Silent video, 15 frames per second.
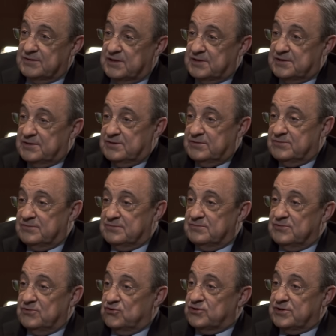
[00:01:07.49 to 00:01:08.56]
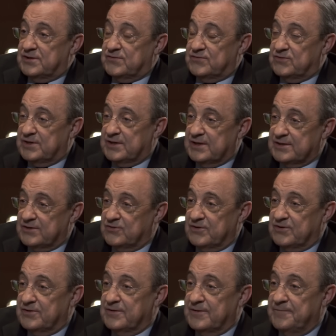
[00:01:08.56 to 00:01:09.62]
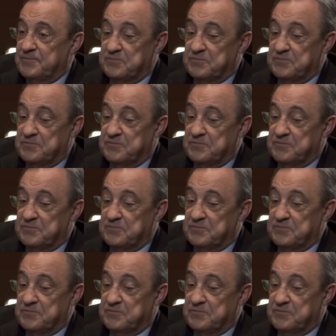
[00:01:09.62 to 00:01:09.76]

O sea, si yo no lo sé disfrutar. ¿Qué quiere decir?